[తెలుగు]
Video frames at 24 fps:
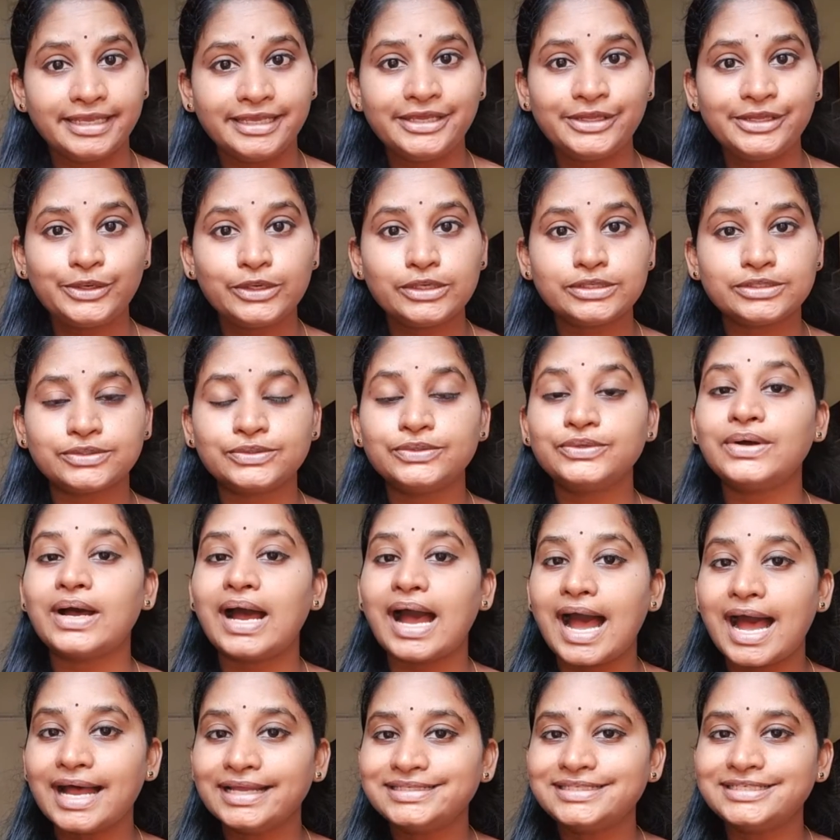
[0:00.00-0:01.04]
ఈరోజు
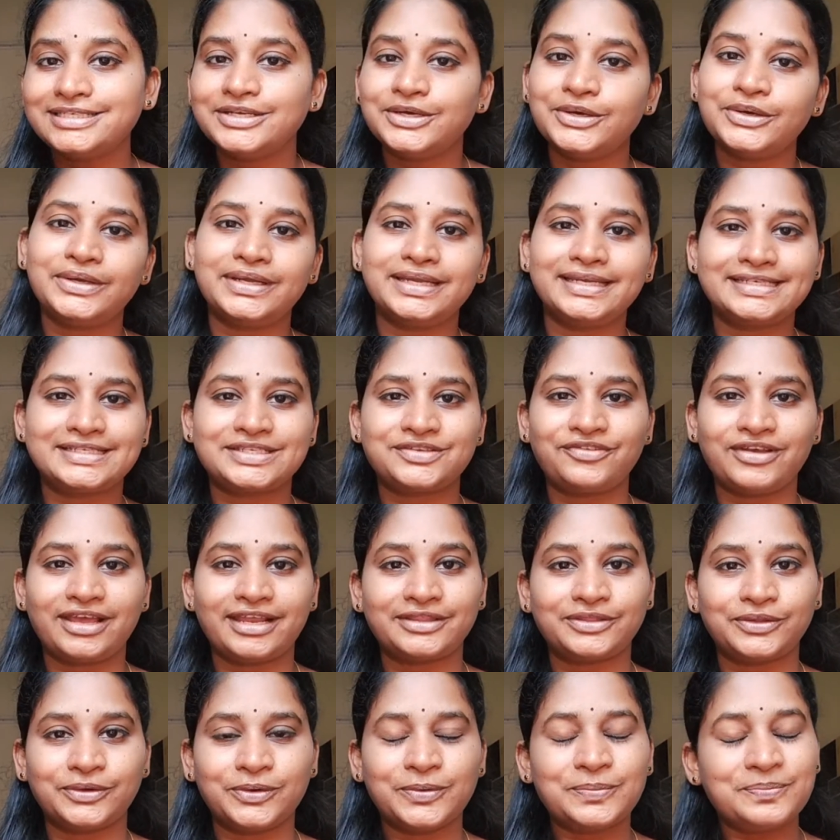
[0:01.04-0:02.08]
అజియో కిడ్స్
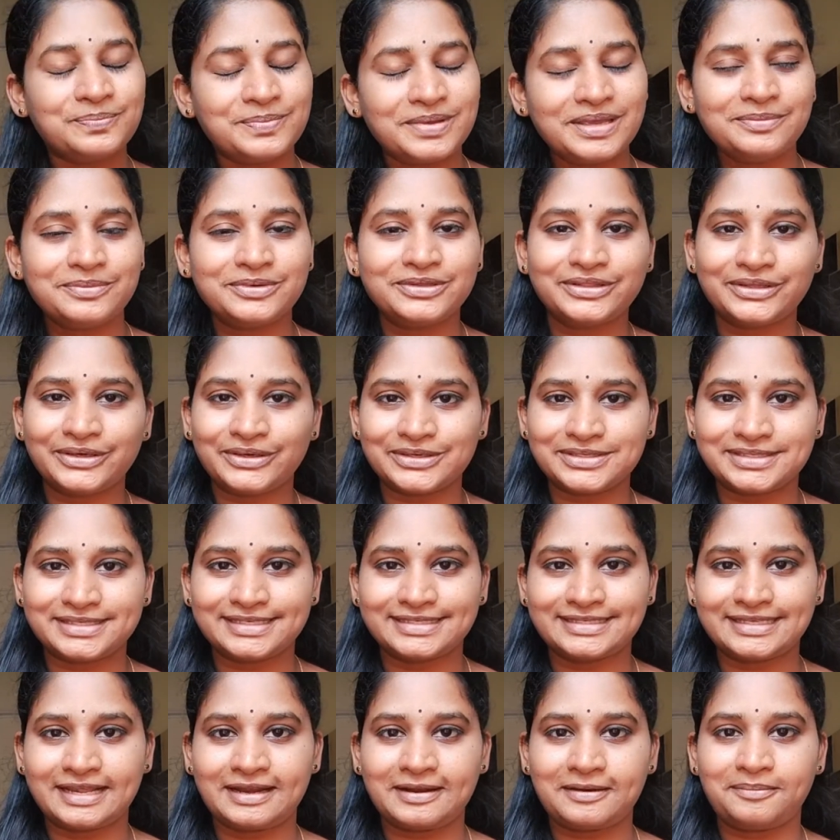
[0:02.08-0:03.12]
వేర్తో మీ ముందుకు
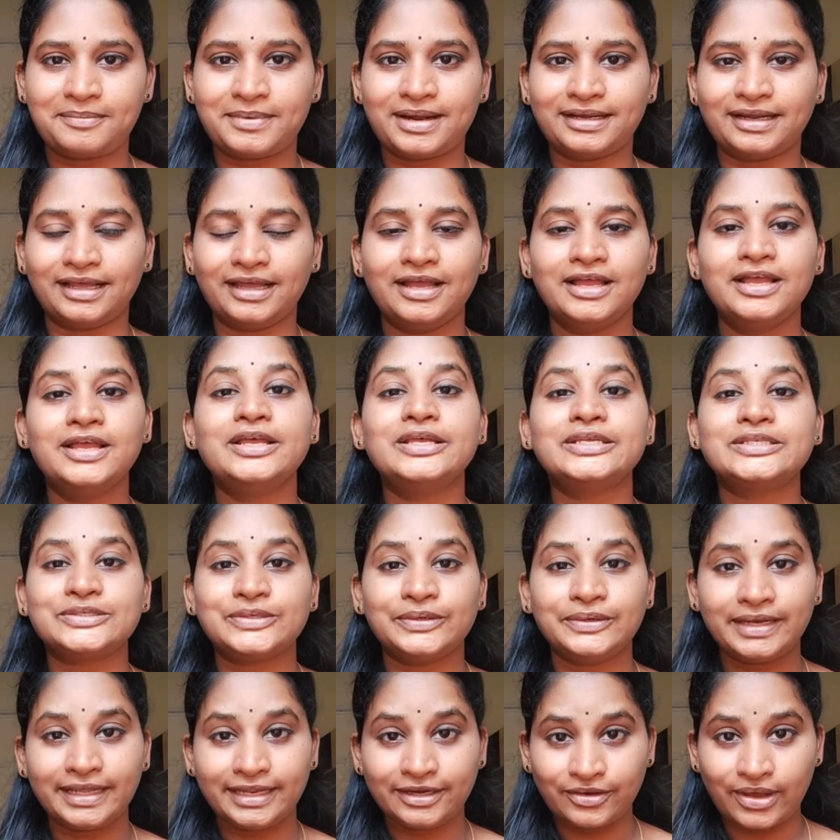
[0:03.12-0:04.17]
వచ్చేసానమాట సో
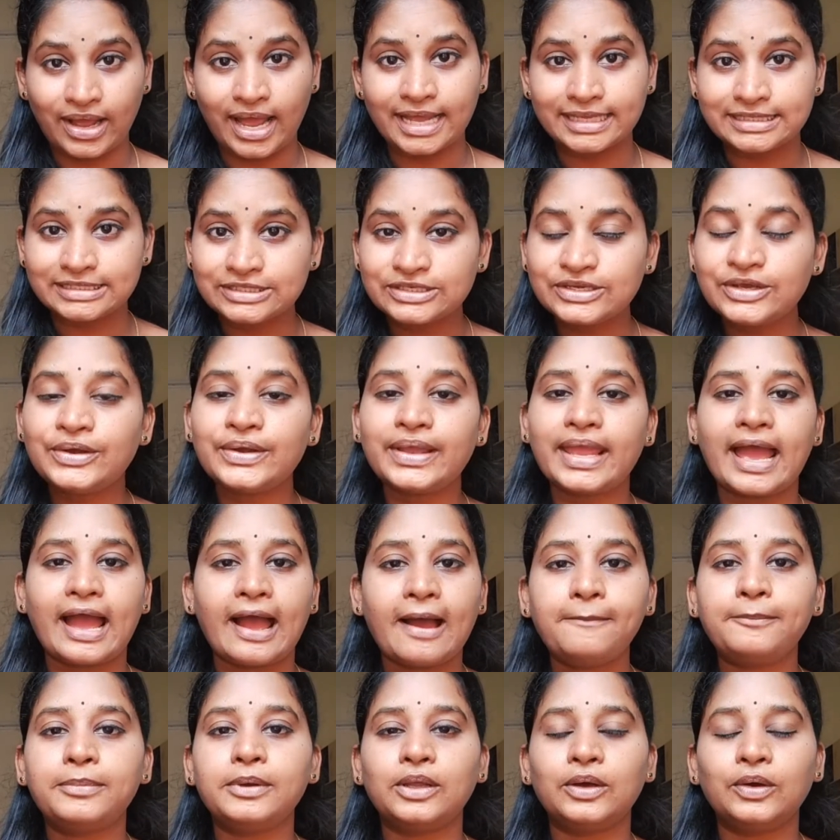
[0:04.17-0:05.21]
నేను అజియో
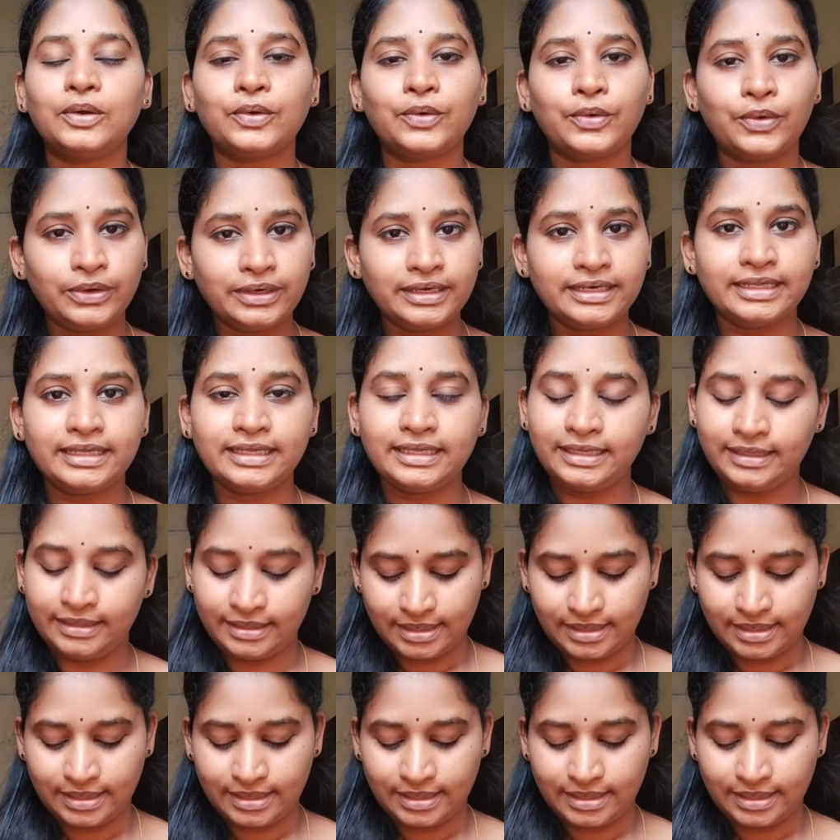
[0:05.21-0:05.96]
యాప్లో కొన్ని